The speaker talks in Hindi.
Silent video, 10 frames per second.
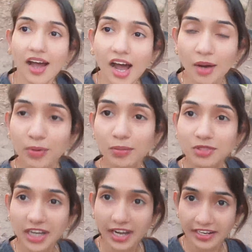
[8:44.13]
अब हम
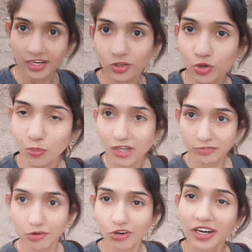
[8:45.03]
जा रहे हैं घूमने
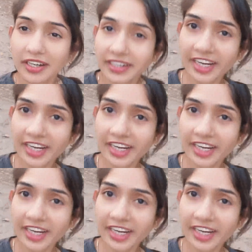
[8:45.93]
वॉक करने